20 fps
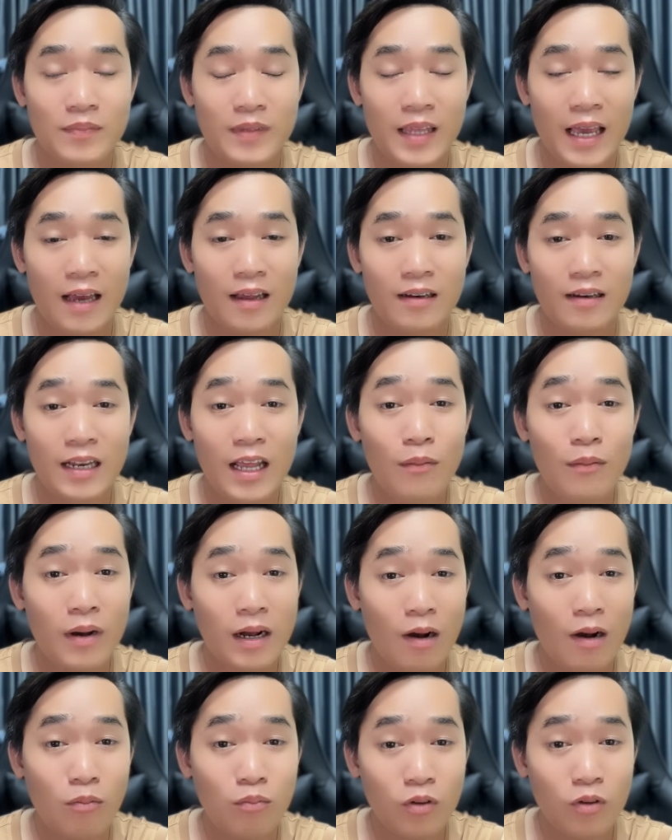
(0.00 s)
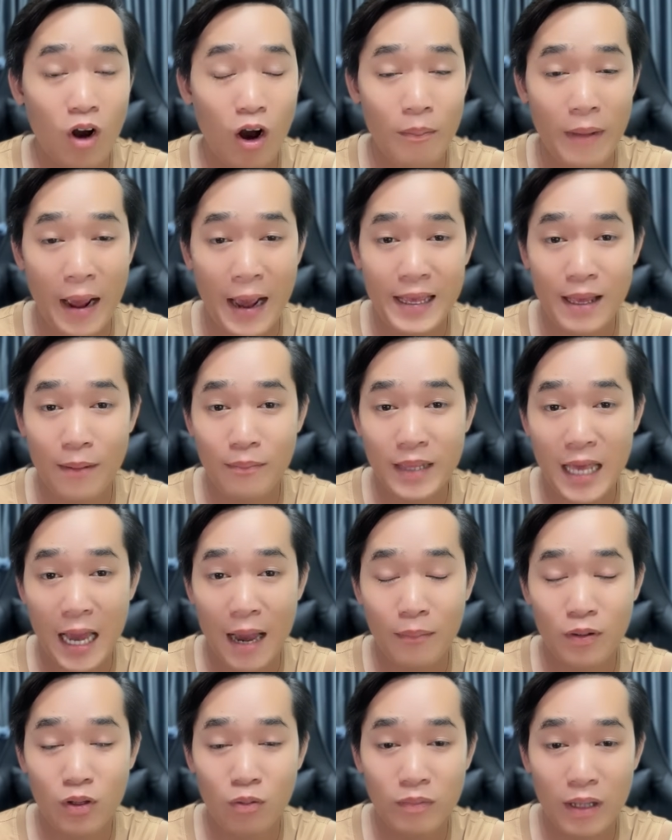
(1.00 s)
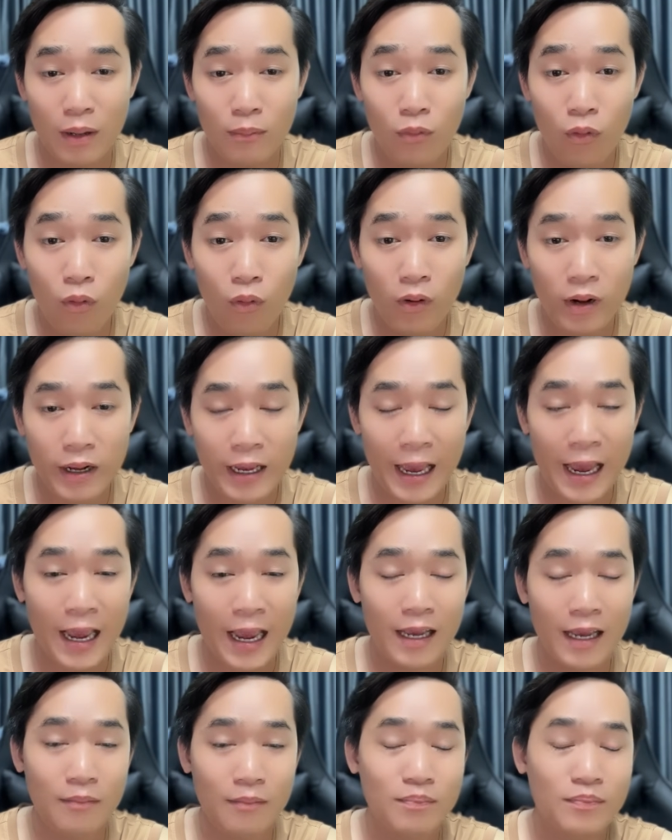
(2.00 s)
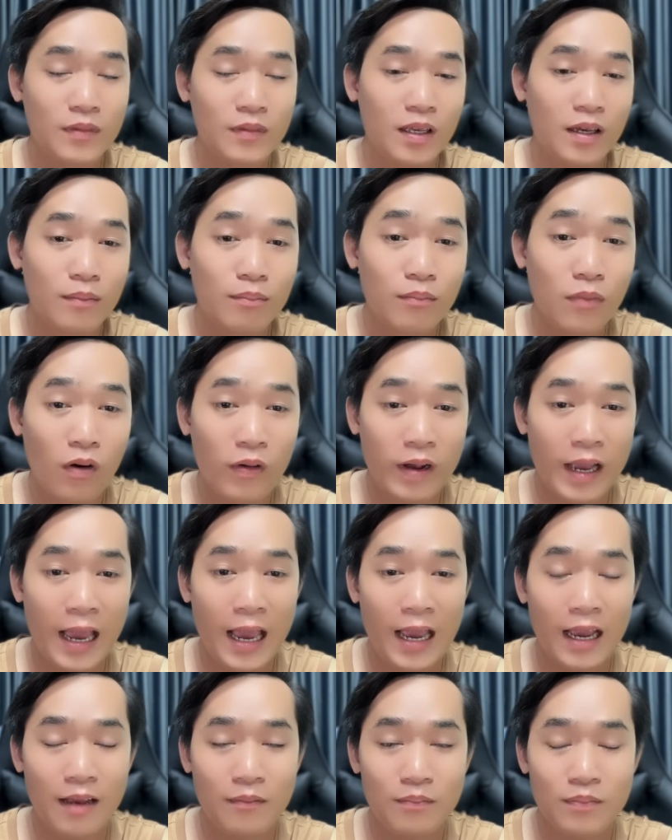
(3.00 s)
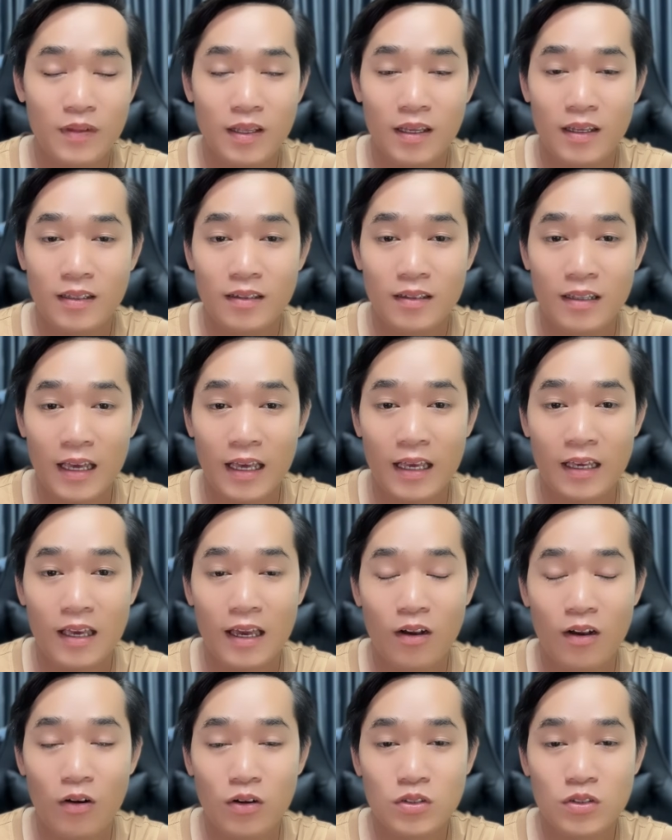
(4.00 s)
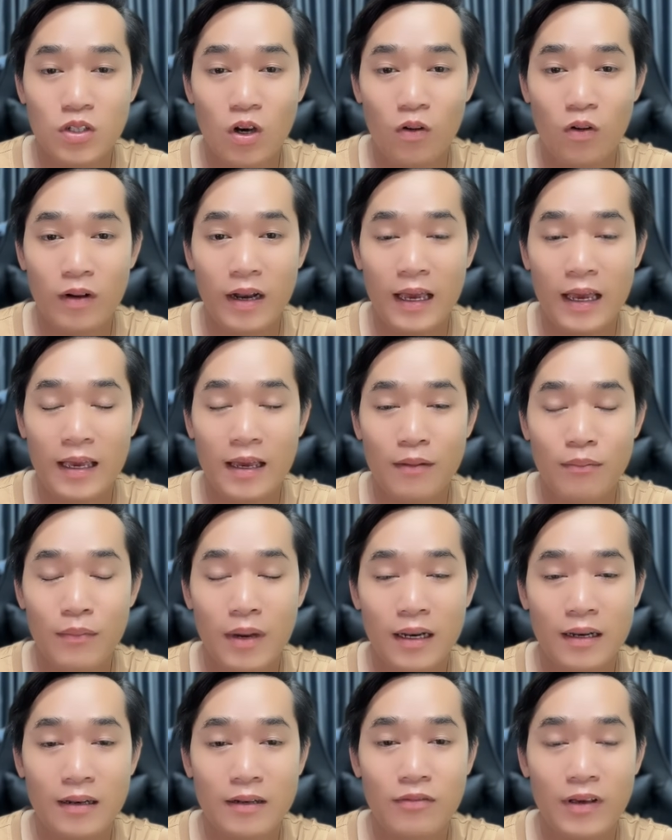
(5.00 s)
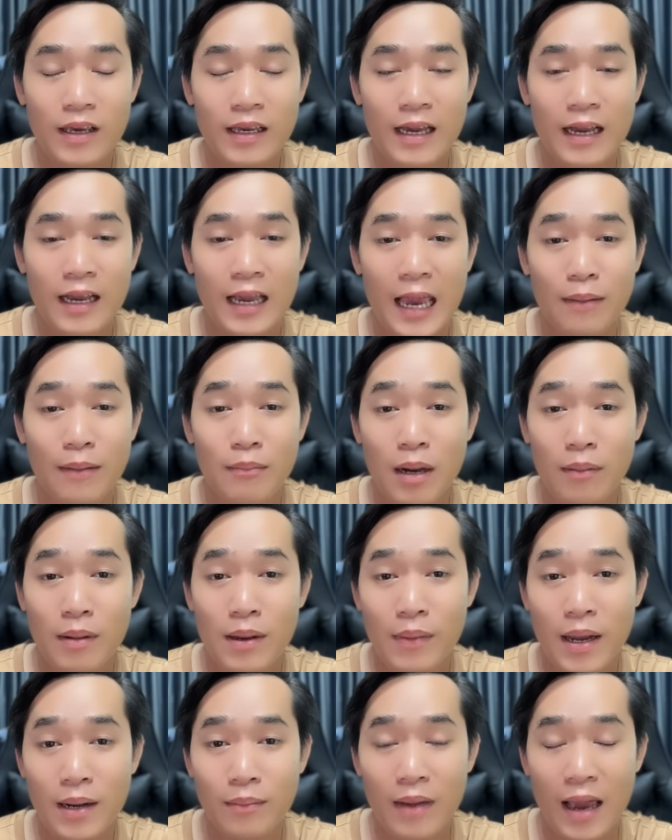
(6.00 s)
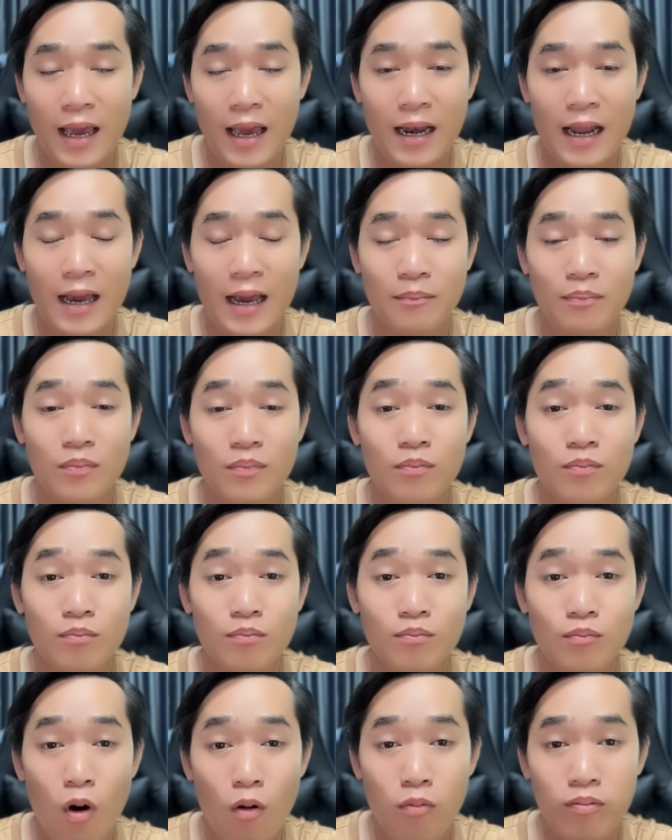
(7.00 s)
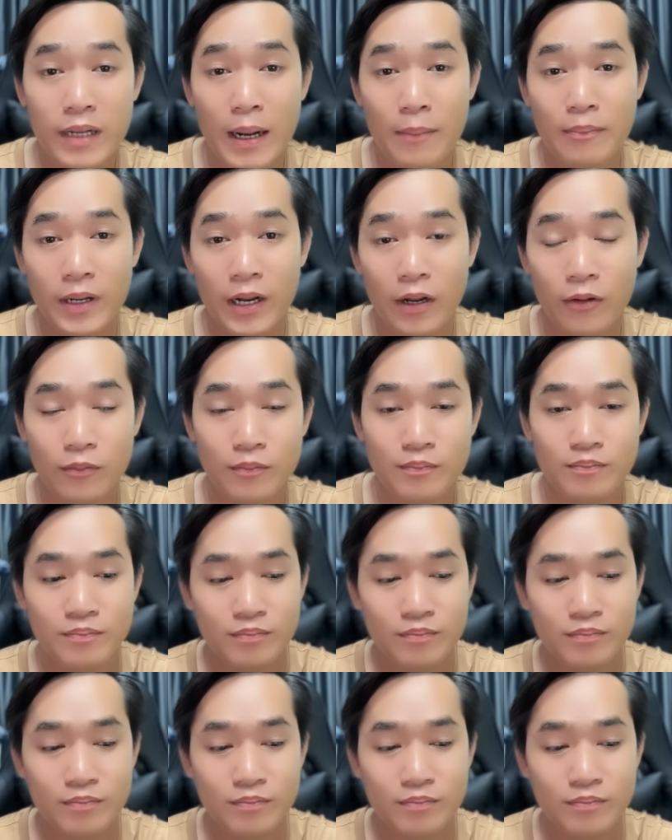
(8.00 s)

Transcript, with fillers: nha nếu mà không có mã giảm giá mà chúng ta mua ngang á mua ngang á, thì cái con số này bên phía ngân hàng MB Bank bán là 400 triệu